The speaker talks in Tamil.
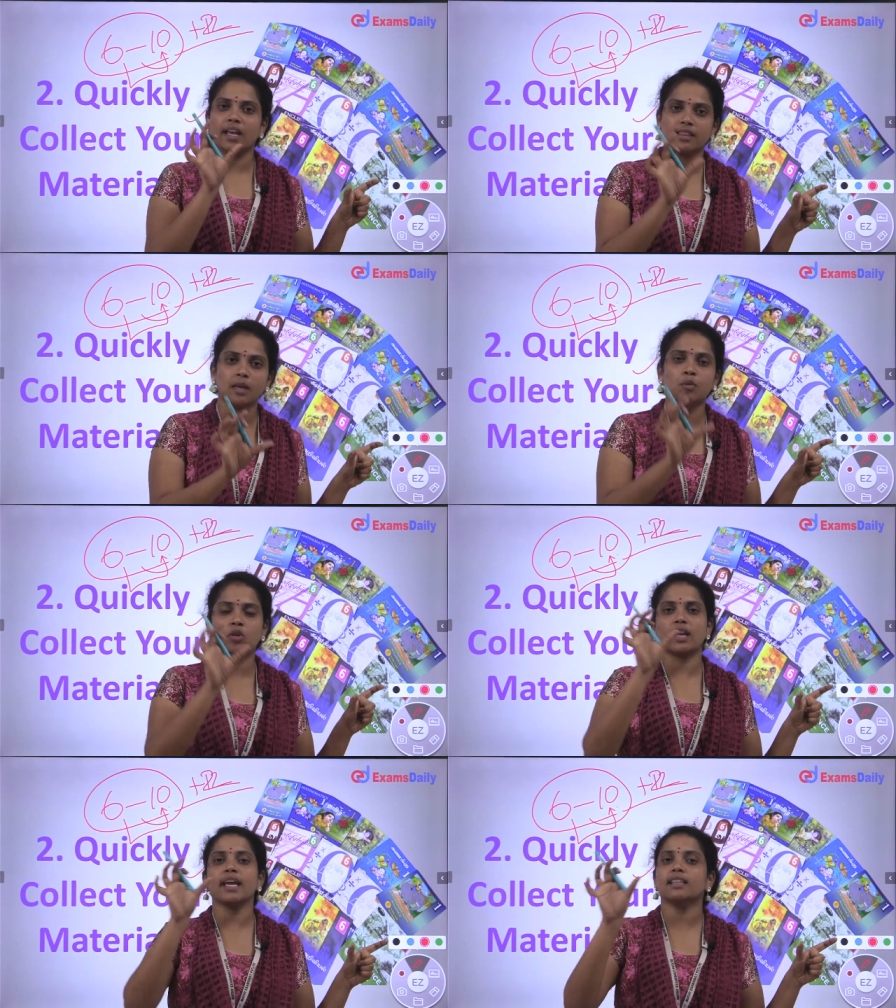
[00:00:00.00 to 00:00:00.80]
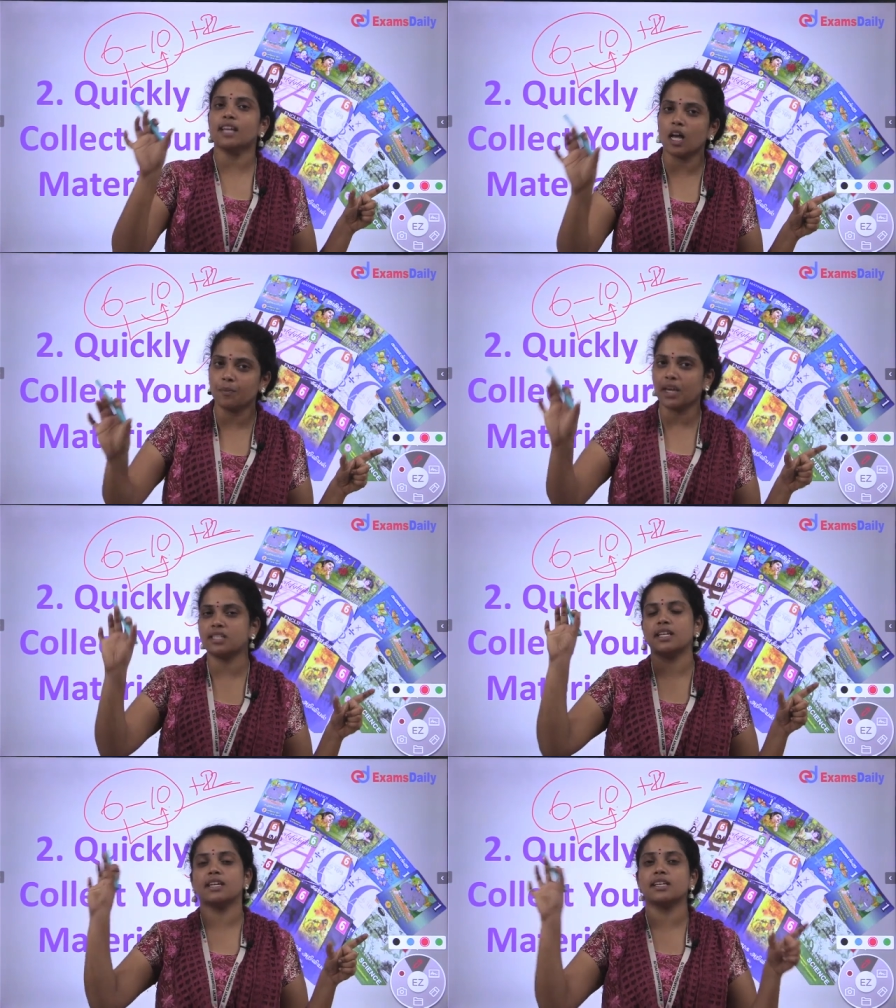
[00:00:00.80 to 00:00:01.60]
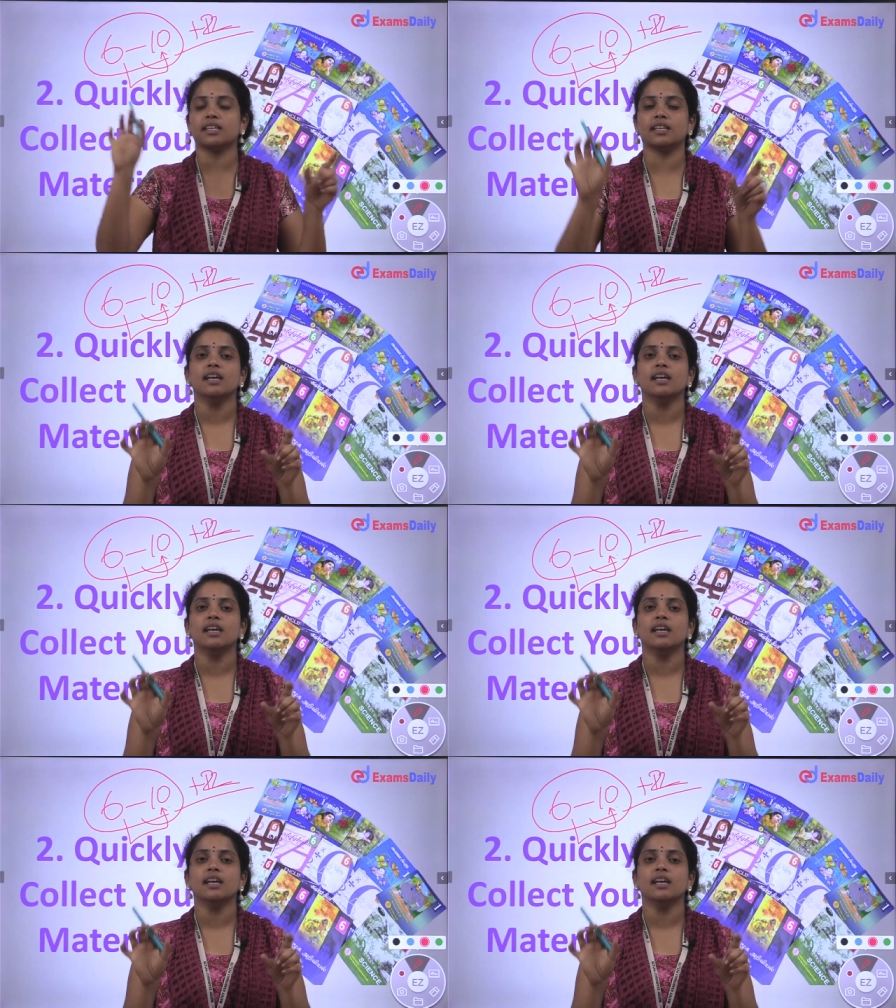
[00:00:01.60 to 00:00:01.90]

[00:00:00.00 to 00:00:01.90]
எந்த புக்கில் எத்தனாவது பேஜில் இருக்குது